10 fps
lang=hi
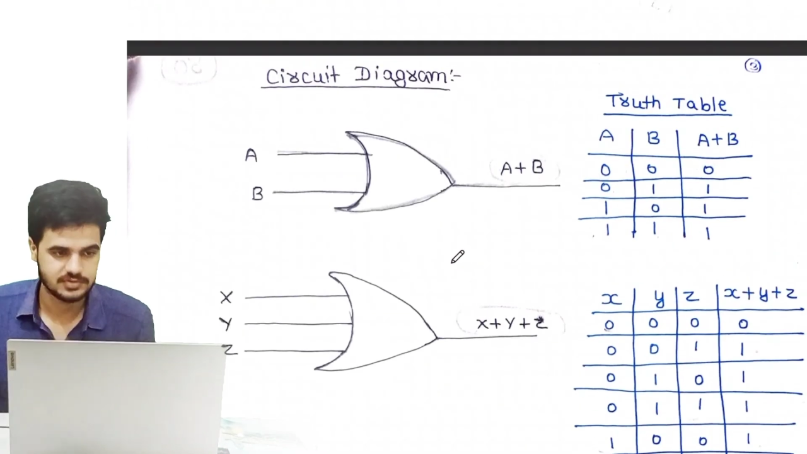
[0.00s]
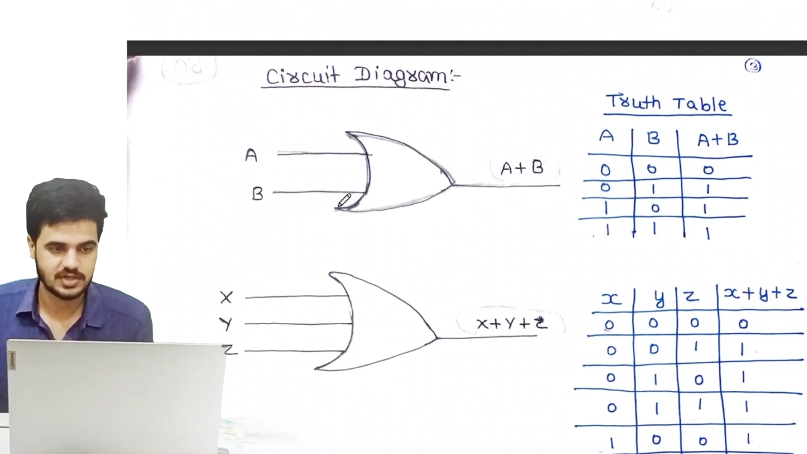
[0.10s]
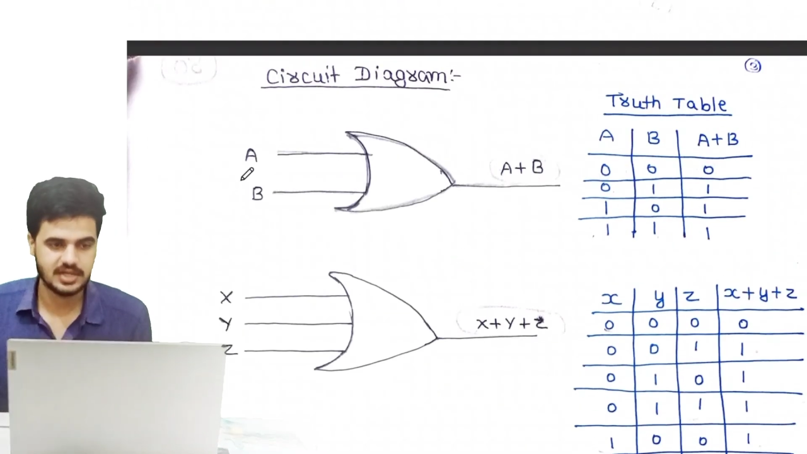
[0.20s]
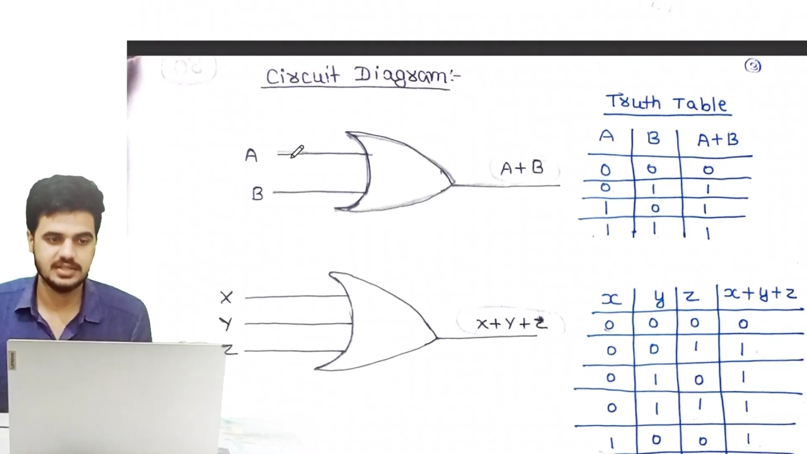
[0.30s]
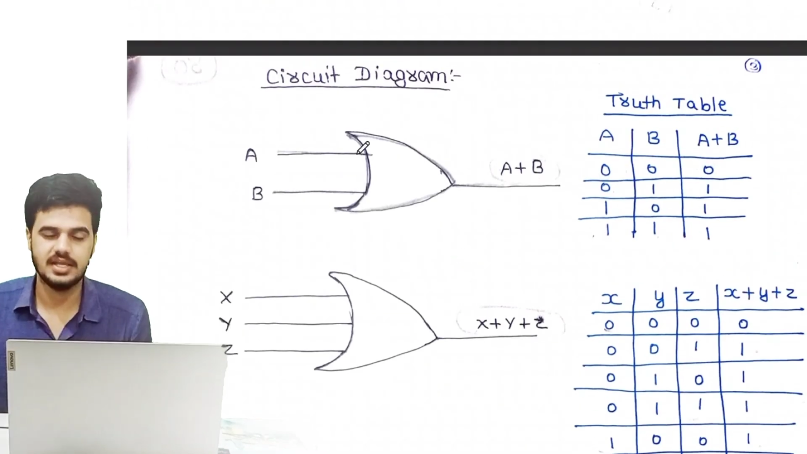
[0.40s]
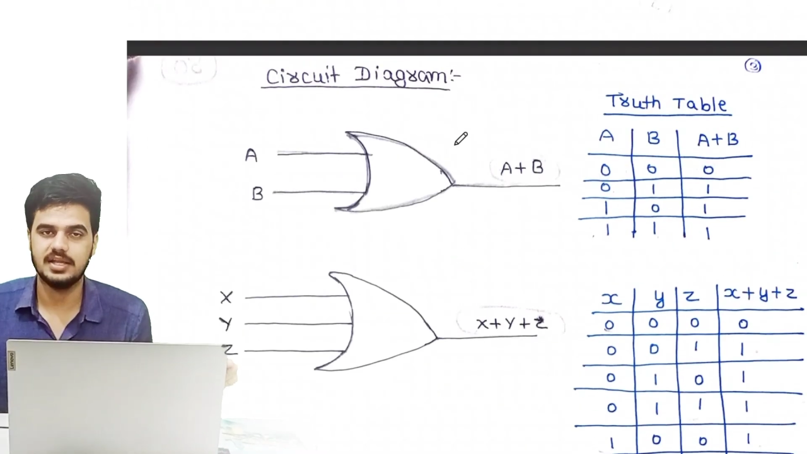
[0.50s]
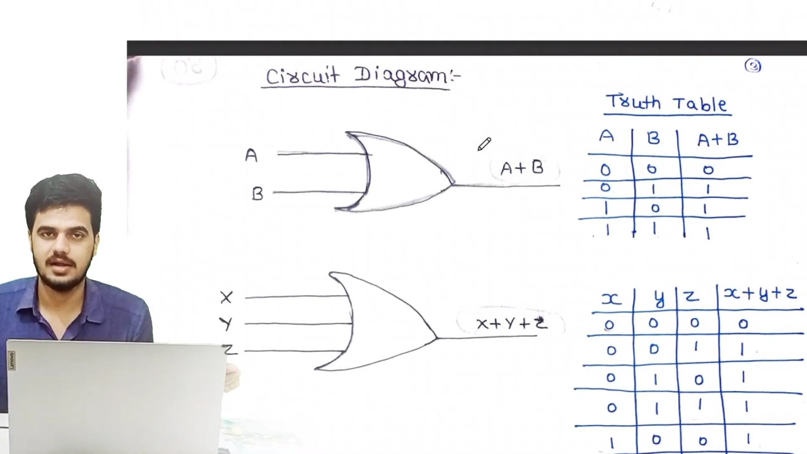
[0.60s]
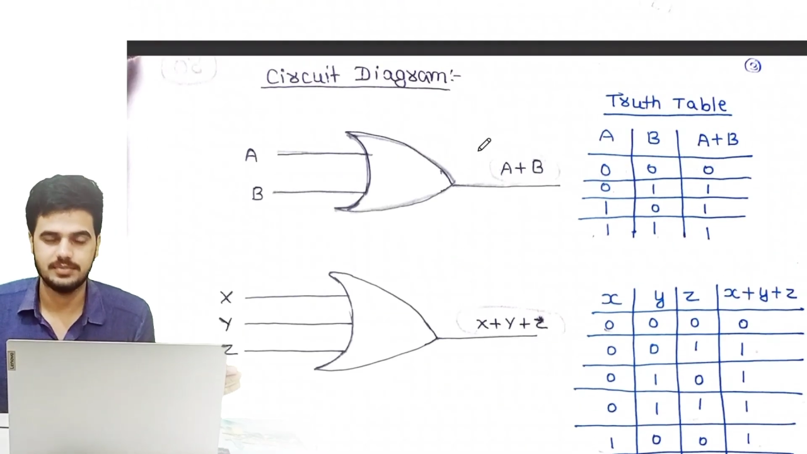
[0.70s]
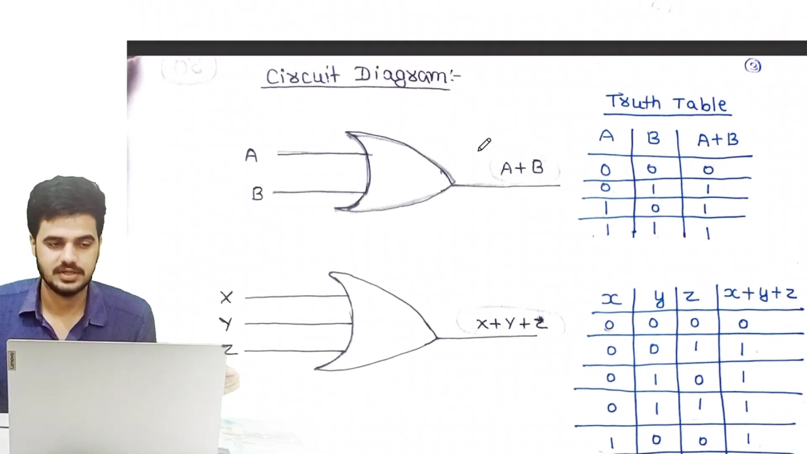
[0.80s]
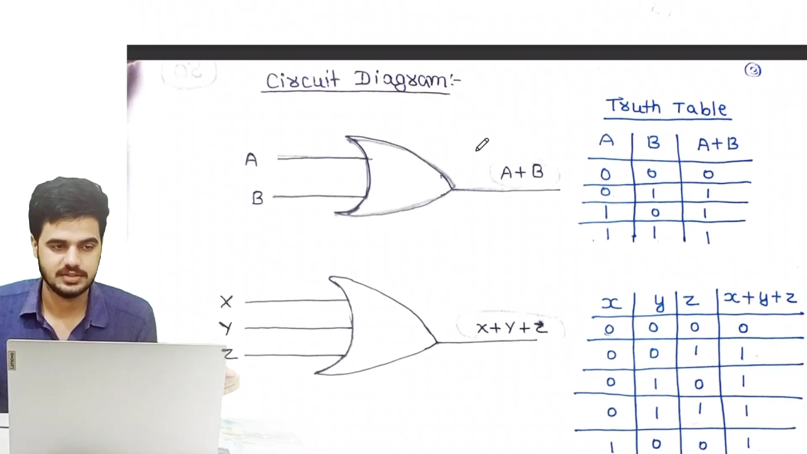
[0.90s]
सर्किट
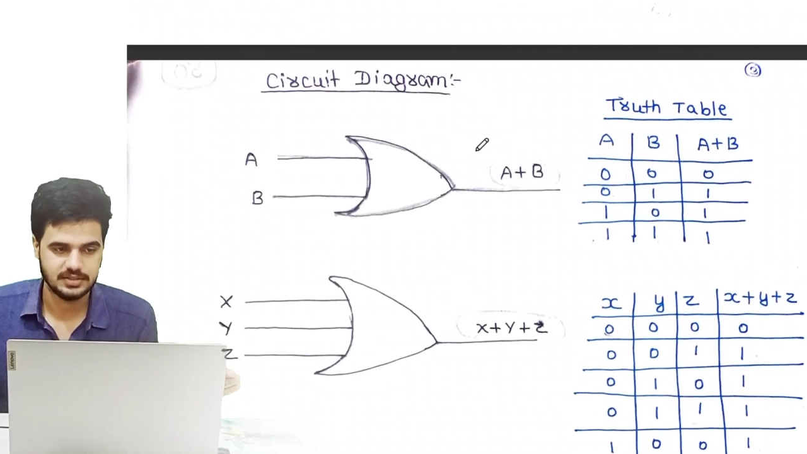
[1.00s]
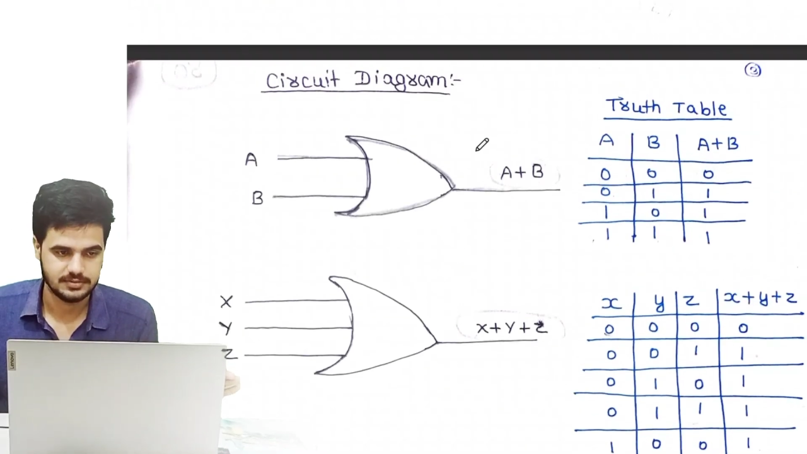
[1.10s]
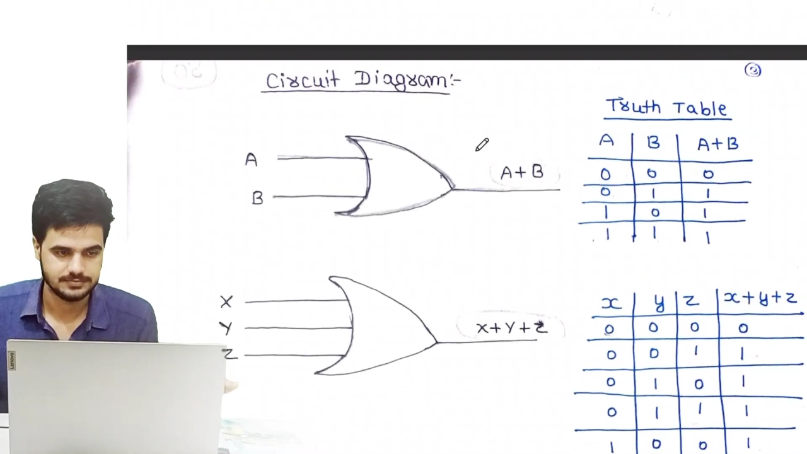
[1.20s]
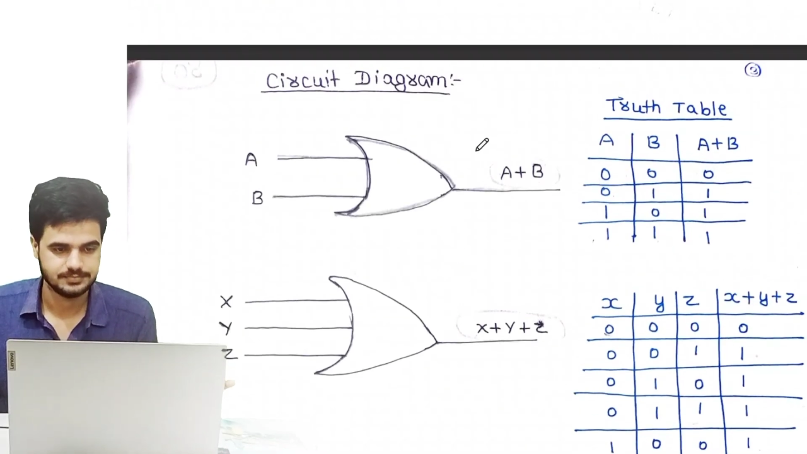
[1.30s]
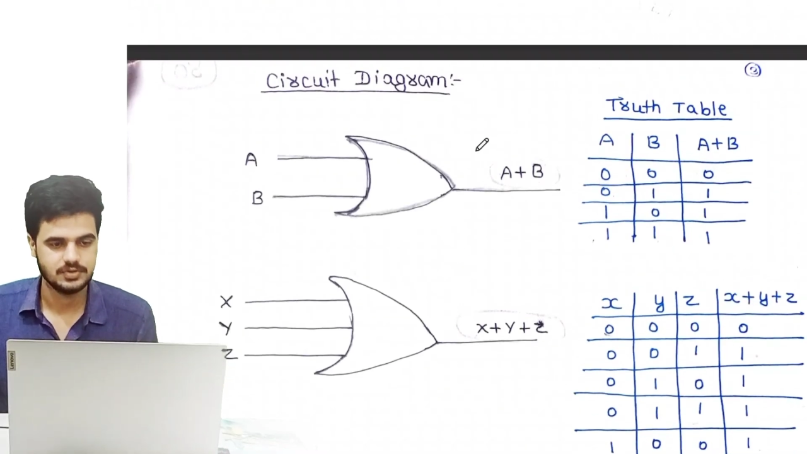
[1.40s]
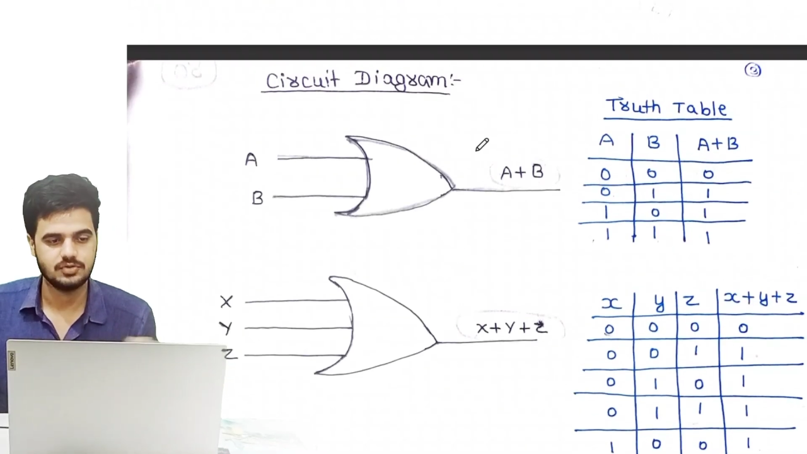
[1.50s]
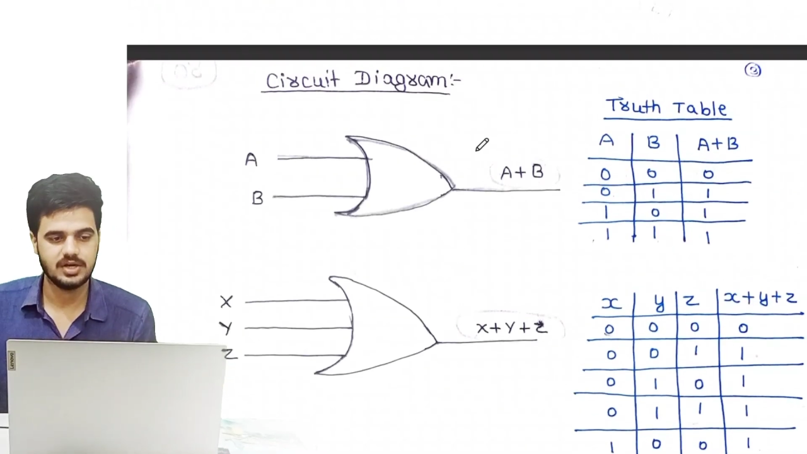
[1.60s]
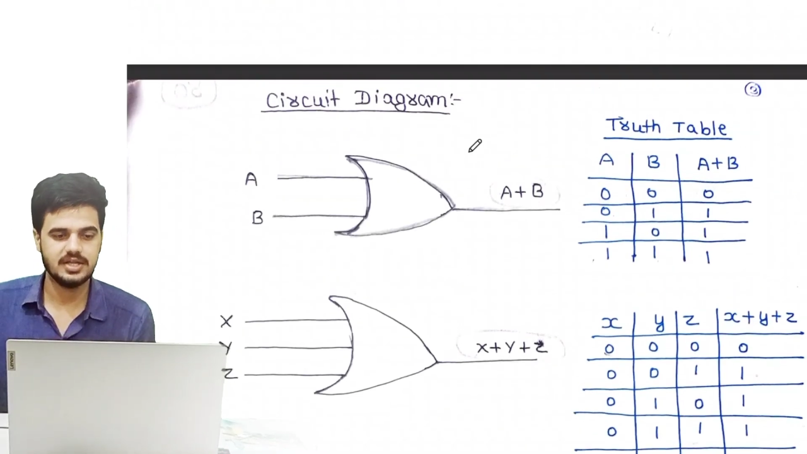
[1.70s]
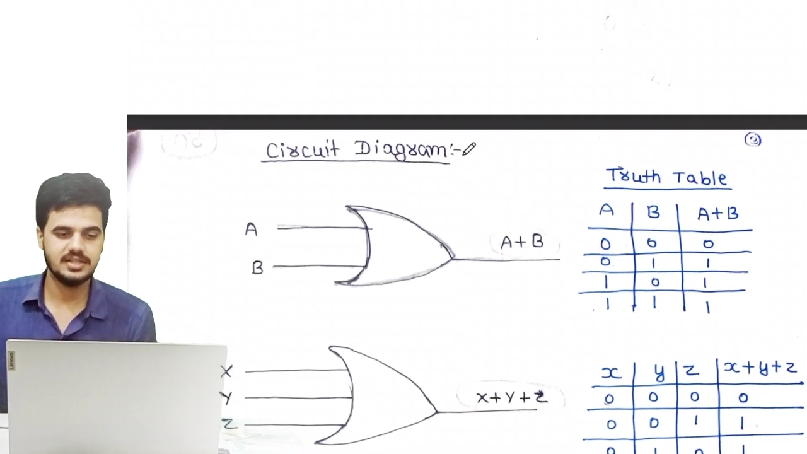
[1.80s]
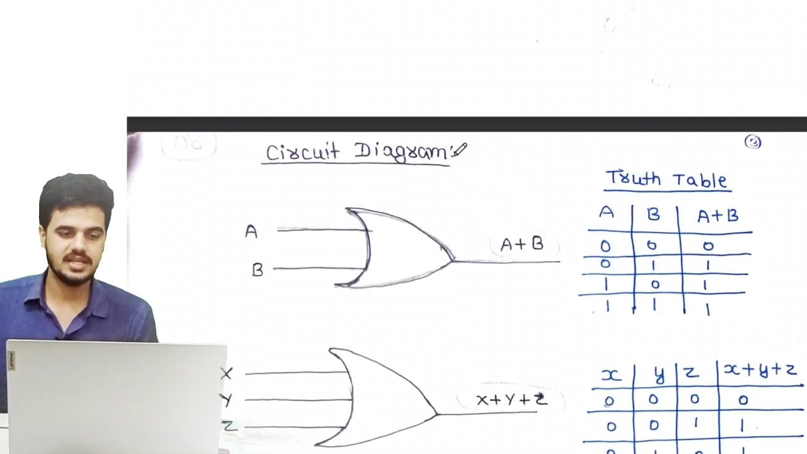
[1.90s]
डायग्राम देखते हैं
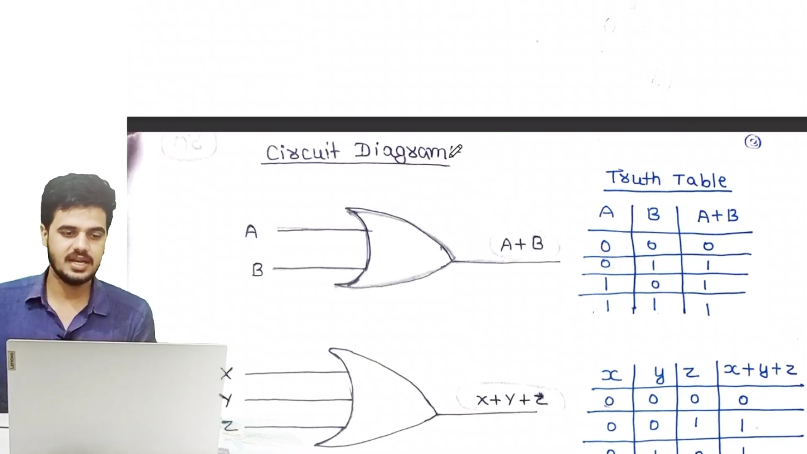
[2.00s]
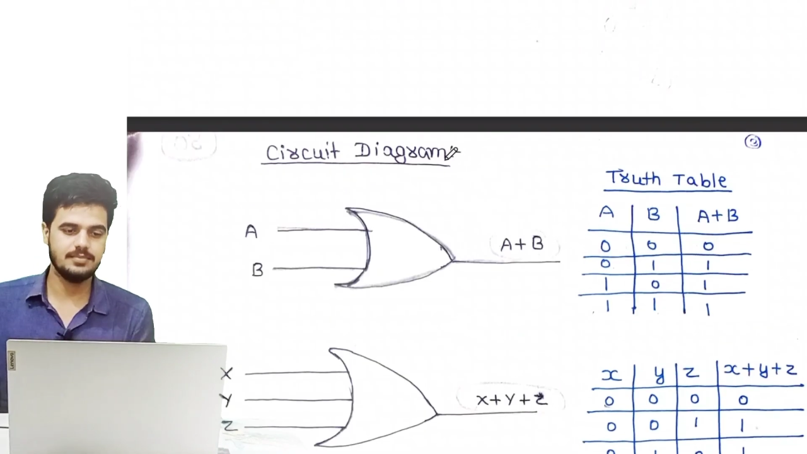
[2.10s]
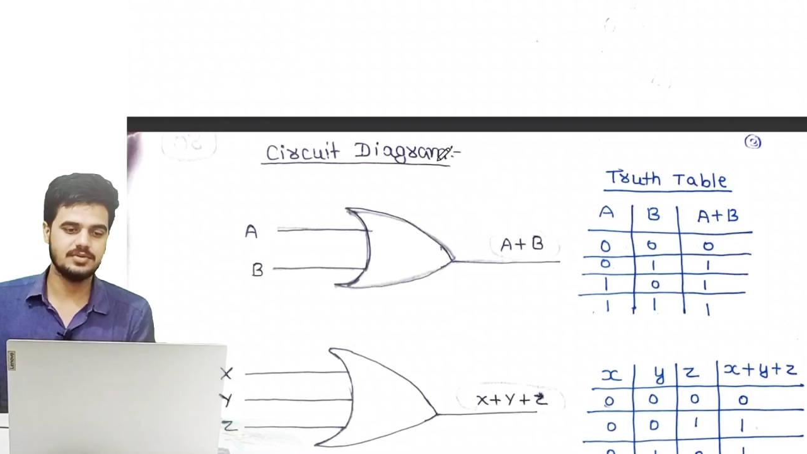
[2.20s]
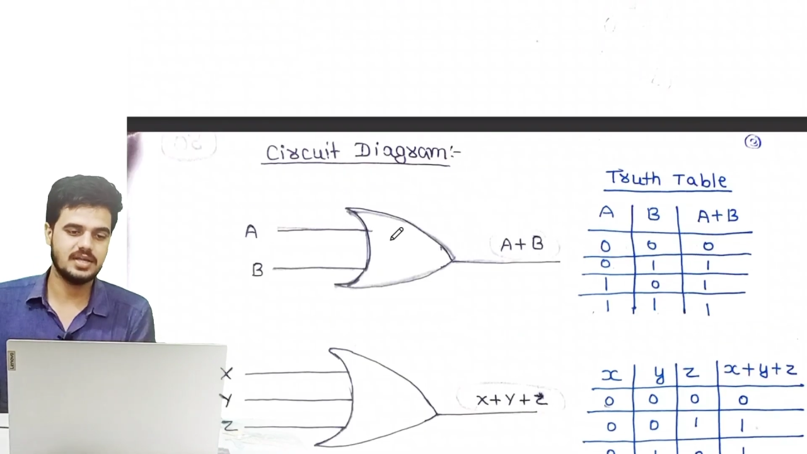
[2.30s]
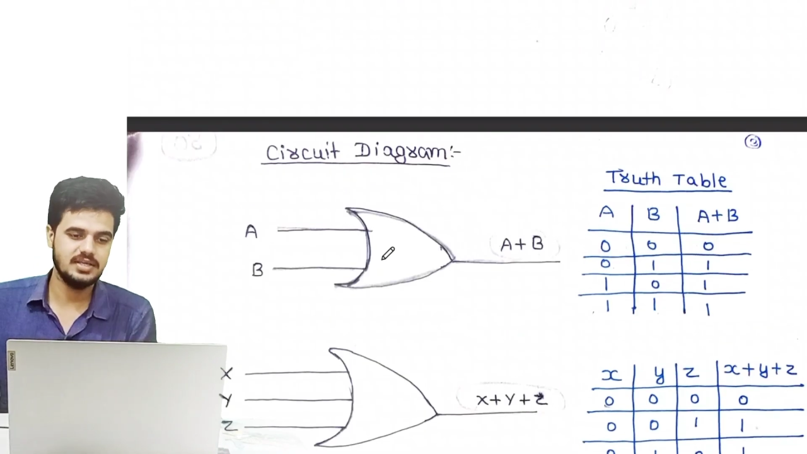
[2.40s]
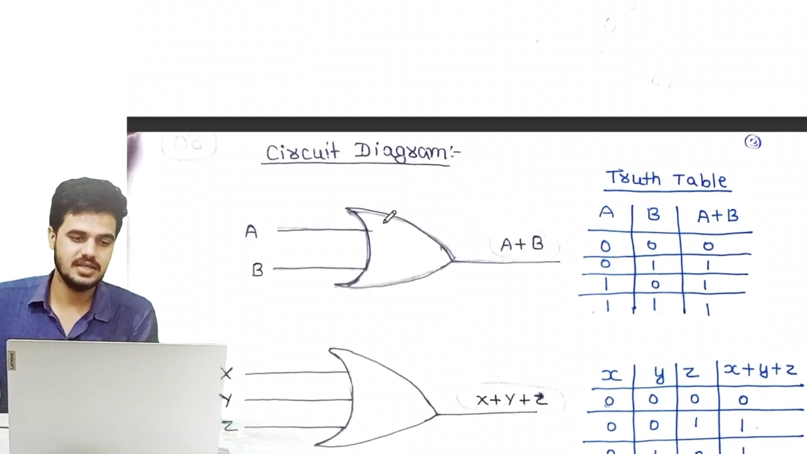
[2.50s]
सर्किट डायग्राम इसका